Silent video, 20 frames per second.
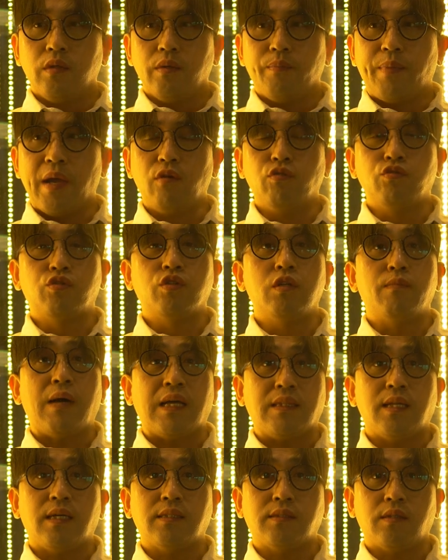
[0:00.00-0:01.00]
배우들을
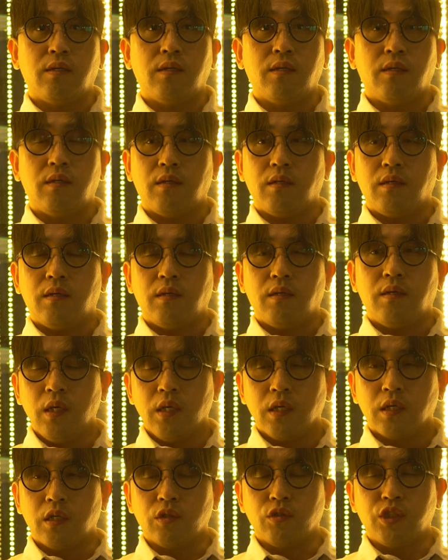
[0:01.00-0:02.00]
만나서
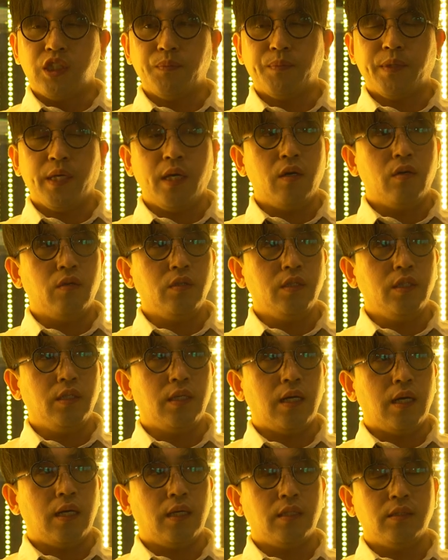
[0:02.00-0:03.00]
그리고
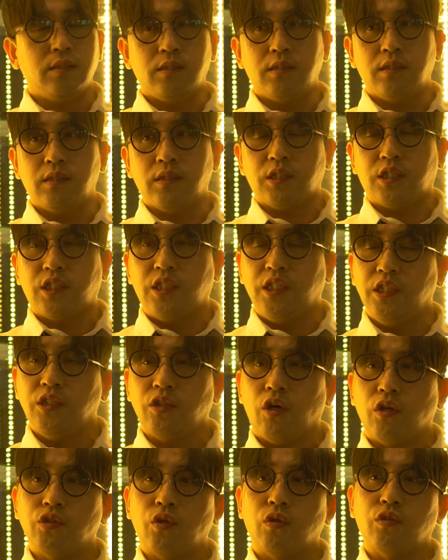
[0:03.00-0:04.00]
10개월이라는 긴
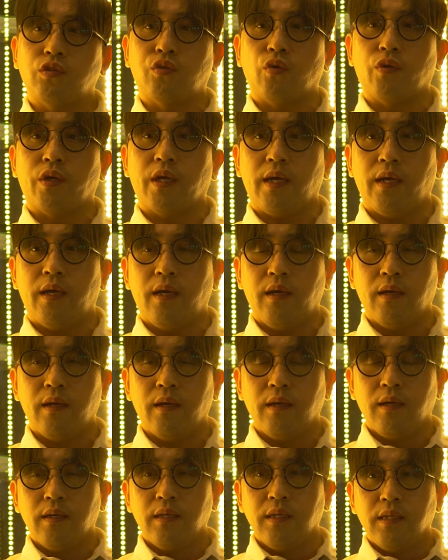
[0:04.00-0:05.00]
여정 속에
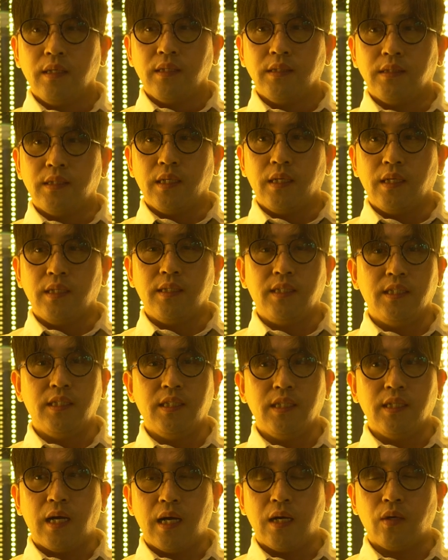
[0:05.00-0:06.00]
이제
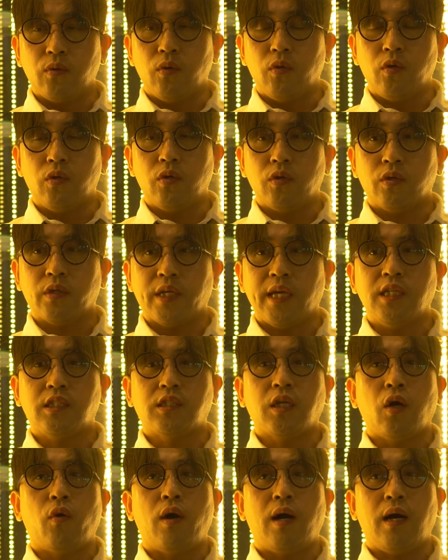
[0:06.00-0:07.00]
리딩하고
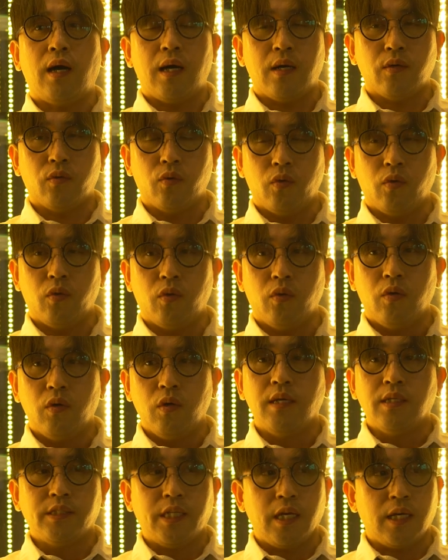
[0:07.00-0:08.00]
캐릭터화하고
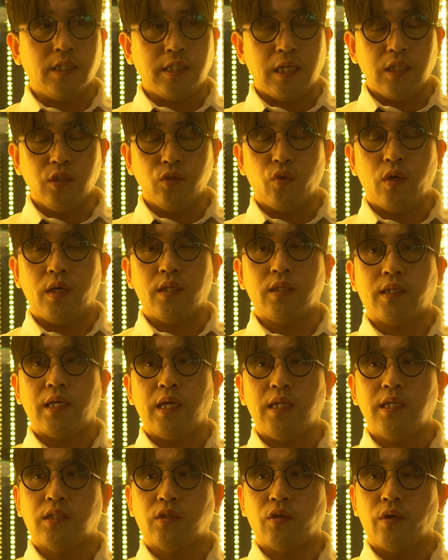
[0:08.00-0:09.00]
제가 창조한
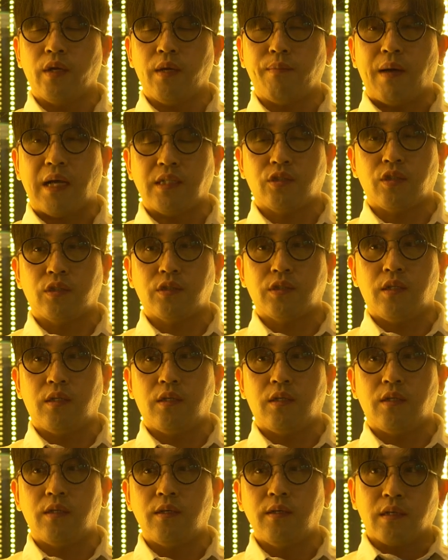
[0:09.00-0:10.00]
캐릭터에
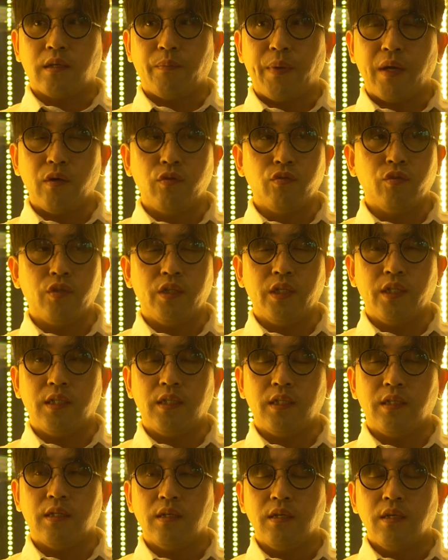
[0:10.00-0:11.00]
맞춰서 그
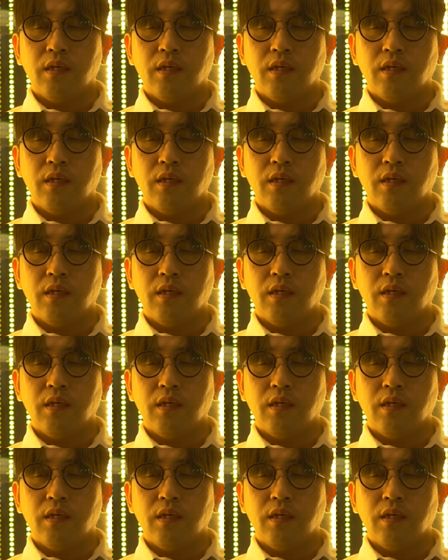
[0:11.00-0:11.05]
배우들이